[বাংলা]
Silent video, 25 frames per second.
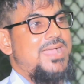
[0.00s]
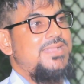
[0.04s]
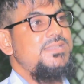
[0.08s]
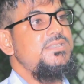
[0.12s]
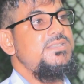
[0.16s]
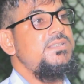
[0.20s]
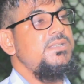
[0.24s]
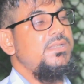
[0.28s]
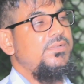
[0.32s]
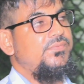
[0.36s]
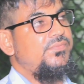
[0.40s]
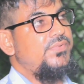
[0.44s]

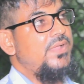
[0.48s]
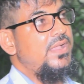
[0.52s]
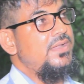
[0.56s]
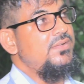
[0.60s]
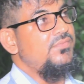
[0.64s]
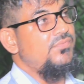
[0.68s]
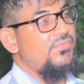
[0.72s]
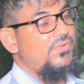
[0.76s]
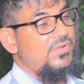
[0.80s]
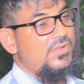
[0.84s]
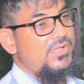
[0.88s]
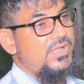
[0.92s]
আছে
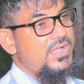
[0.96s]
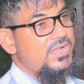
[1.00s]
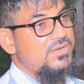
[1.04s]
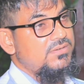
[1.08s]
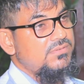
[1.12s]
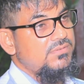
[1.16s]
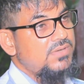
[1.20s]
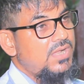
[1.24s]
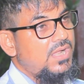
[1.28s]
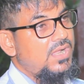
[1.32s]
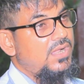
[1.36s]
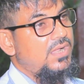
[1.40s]
ফ্যান
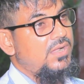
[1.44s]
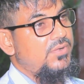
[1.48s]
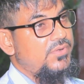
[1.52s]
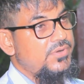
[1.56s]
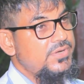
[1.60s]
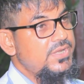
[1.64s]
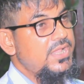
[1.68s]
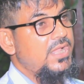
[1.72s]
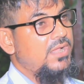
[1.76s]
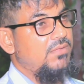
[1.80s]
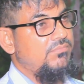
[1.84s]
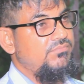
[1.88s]
ফলোয়ার
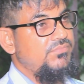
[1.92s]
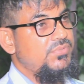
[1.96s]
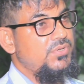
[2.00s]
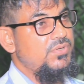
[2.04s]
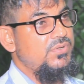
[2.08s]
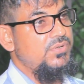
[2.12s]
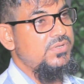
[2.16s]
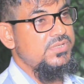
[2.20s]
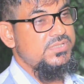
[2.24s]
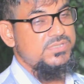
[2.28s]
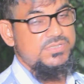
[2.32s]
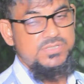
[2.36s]
অনেক
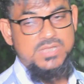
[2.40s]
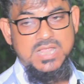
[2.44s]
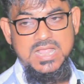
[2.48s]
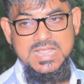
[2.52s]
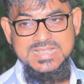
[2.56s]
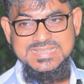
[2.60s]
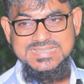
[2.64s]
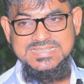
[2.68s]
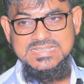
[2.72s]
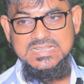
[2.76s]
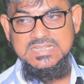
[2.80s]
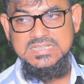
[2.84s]
বিহস
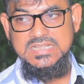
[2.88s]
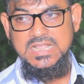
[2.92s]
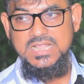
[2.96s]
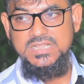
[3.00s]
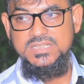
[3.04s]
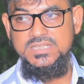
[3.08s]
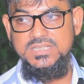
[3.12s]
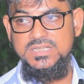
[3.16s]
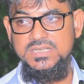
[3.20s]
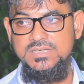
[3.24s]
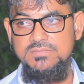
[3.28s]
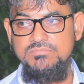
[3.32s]
আছে
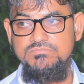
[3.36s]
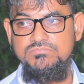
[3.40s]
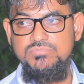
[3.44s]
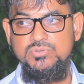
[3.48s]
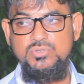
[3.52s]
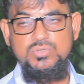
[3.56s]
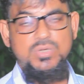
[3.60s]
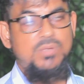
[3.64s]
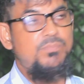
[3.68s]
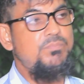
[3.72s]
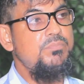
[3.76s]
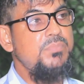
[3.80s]
তাদের
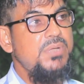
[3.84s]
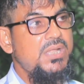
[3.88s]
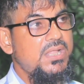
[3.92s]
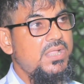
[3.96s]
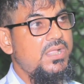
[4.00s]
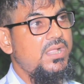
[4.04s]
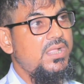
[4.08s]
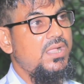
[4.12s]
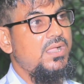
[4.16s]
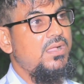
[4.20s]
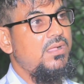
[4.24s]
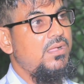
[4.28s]
সব
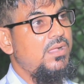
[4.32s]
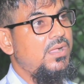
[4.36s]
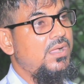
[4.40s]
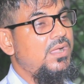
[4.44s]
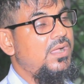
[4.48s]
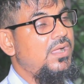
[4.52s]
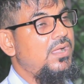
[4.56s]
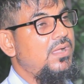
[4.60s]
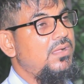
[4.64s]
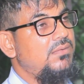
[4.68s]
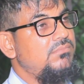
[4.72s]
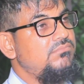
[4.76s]
মিলায়
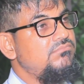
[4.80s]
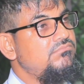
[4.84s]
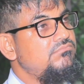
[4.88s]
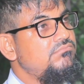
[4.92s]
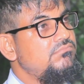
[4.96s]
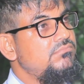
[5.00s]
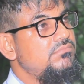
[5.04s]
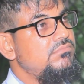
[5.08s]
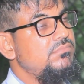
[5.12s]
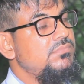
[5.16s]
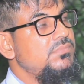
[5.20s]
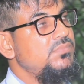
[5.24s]

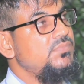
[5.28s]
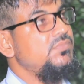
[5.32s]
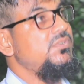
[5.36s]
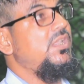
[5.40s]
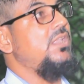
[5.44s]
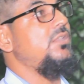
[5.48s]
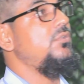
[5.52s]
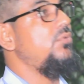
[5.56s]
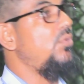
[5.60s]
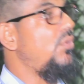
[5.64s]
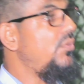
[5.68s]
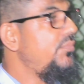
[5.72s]

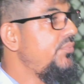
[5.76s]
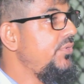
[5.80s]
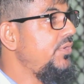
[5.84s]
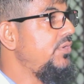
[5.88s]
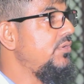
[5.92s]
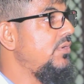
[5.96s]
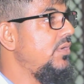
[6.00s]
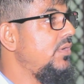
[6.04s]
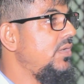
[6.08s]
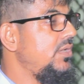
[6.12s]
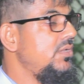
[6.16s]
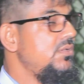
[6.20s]
তাদের
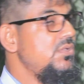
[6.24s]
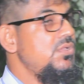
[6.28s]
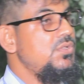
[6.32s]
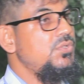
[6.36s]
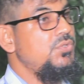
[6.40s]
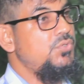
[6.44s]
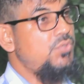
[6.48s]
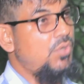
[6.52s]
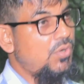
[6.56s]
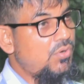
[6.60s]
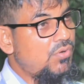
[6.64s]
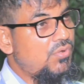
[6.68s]
অভিনয়
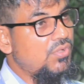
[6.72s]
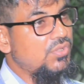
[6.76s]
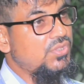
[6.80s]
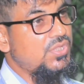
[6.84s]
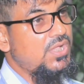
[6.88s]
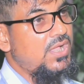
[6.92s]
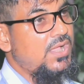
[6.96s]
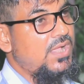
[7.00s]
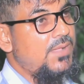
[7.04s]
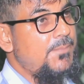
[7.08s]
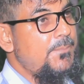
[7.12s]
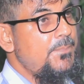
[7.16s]

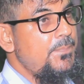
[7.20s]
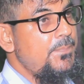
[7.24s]
দক্ষতা